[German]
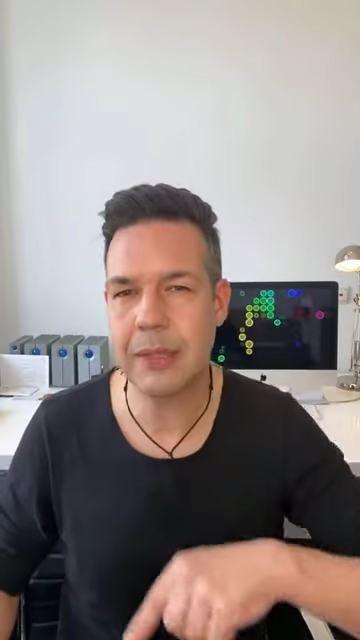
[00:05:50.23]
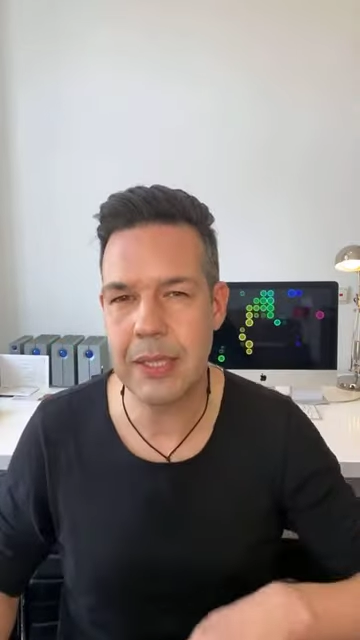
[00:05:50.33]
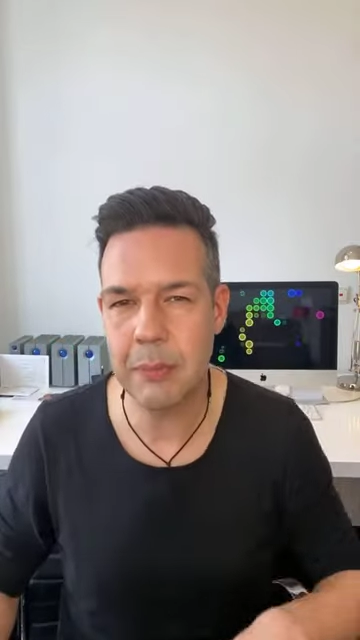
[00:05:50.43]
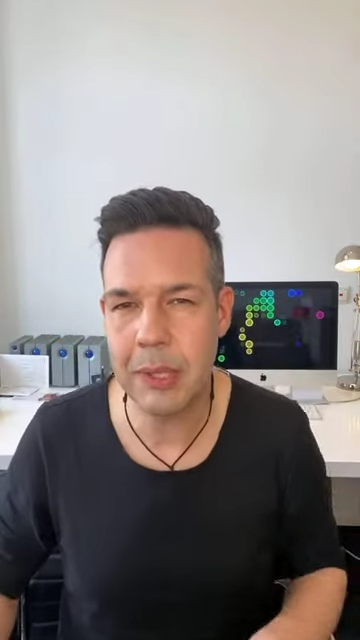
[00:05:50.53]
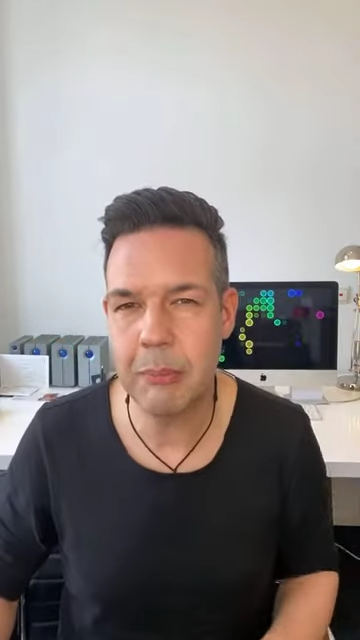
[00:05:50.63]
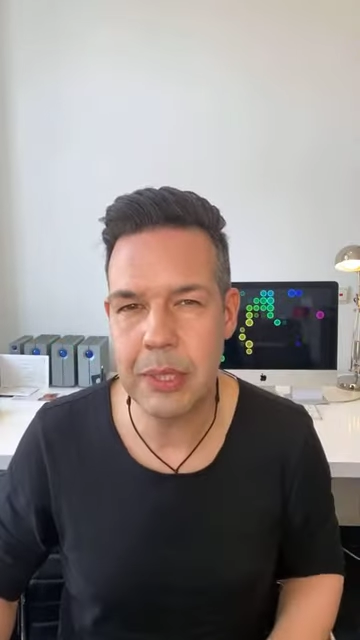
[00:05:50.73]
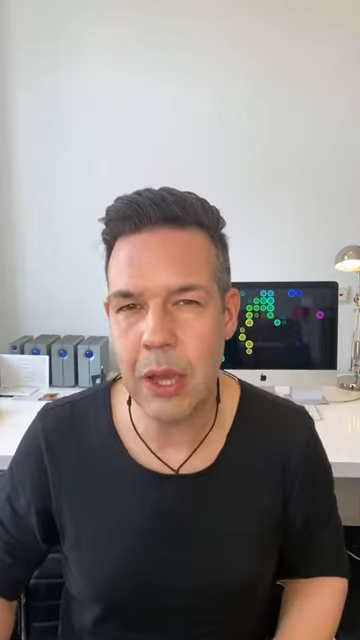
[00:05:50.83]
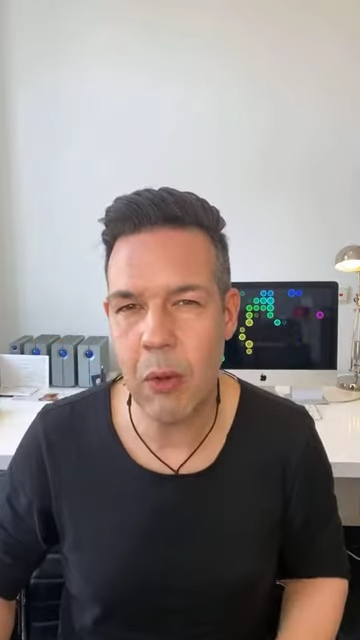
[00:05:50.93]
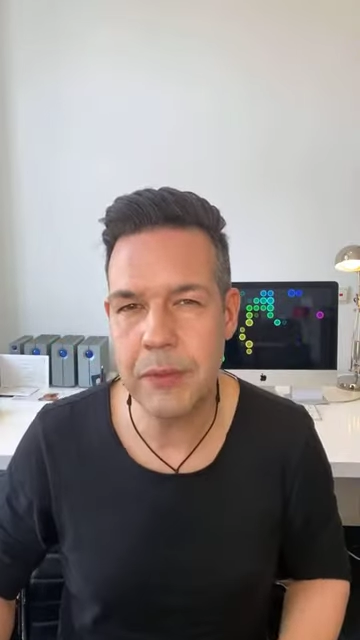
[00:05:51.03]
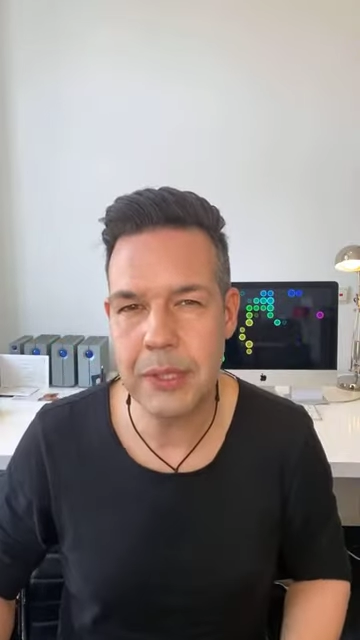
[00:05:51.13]
was es mit dem
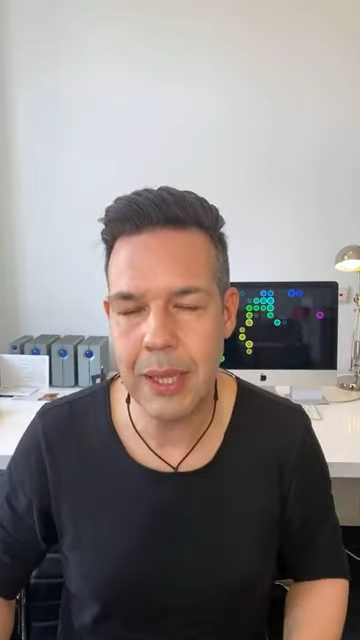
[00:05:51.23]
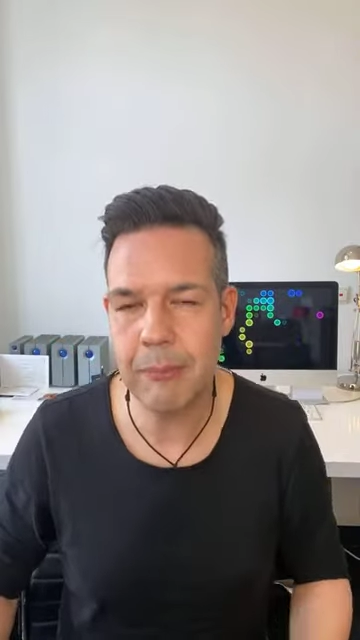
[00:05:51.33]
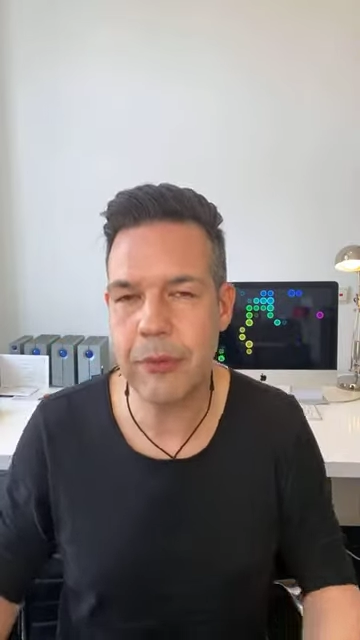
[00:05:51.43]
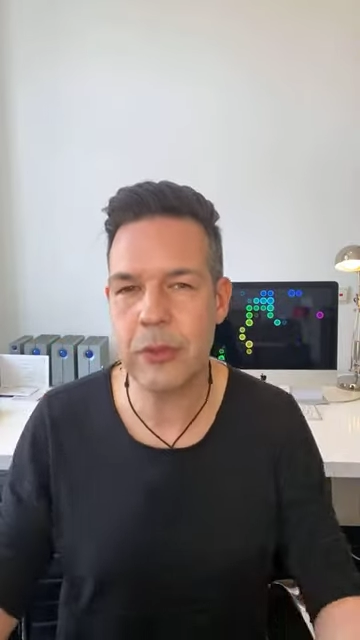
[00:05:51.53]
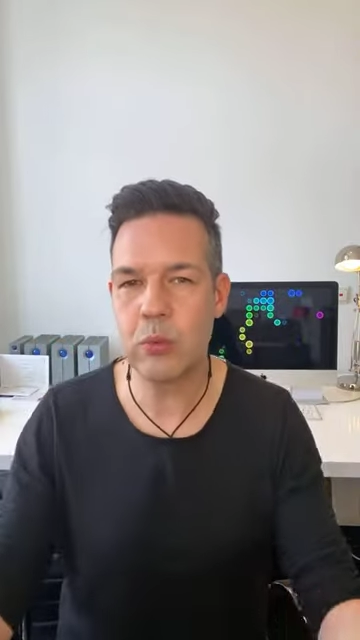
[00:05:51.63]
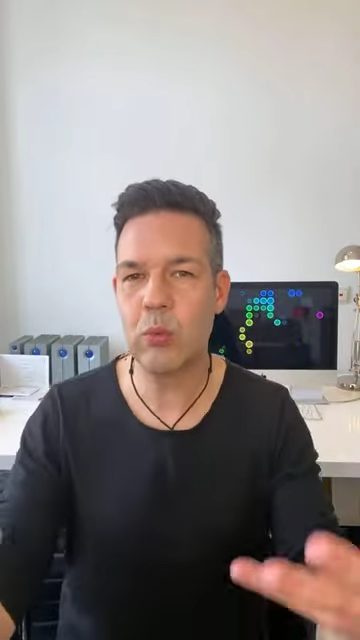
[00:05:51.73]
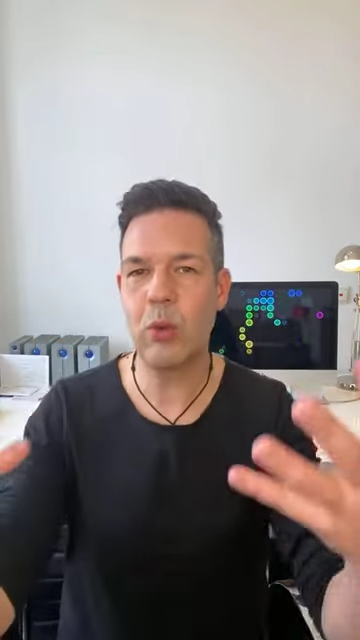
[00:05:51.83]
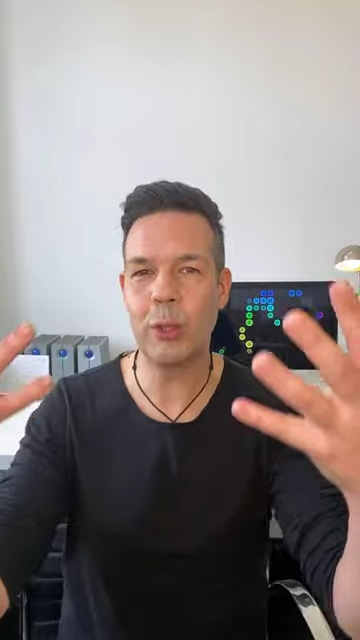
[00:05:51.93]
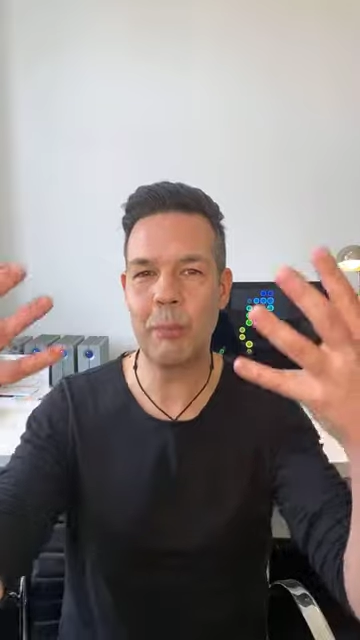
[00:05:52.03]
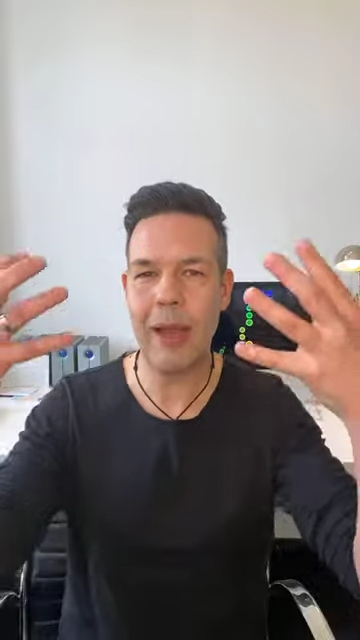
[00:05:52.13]
Bild auf sich hat,
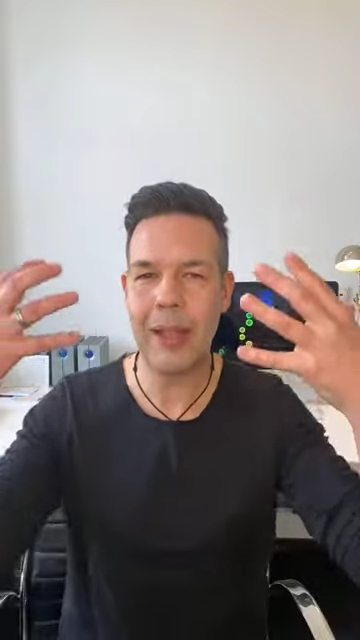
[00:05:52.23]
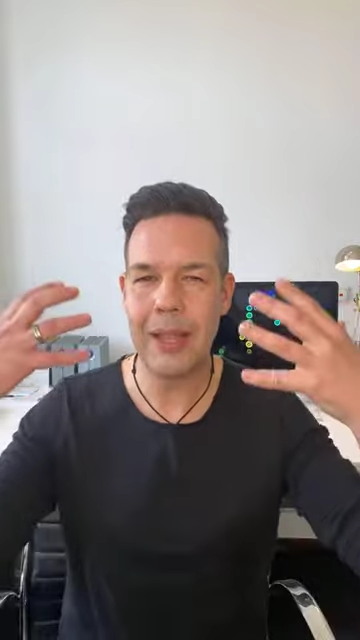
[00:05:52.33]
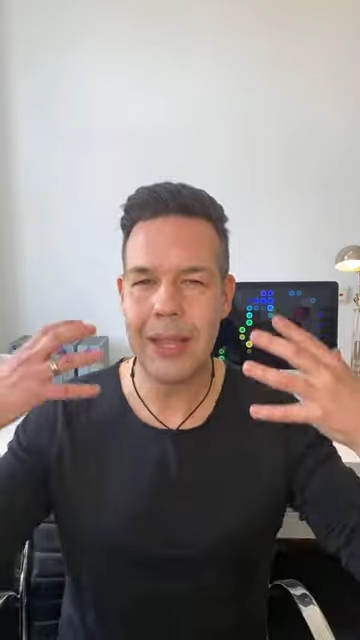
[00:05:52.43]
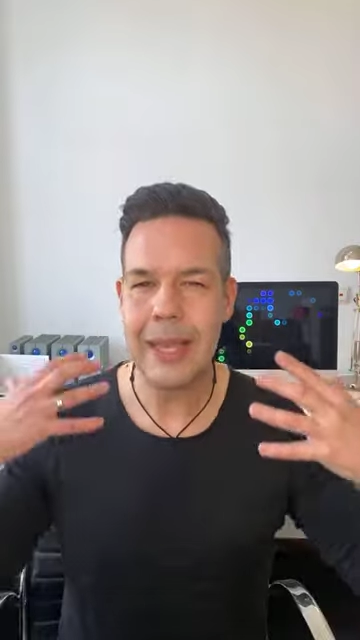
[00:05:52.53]
versucht mal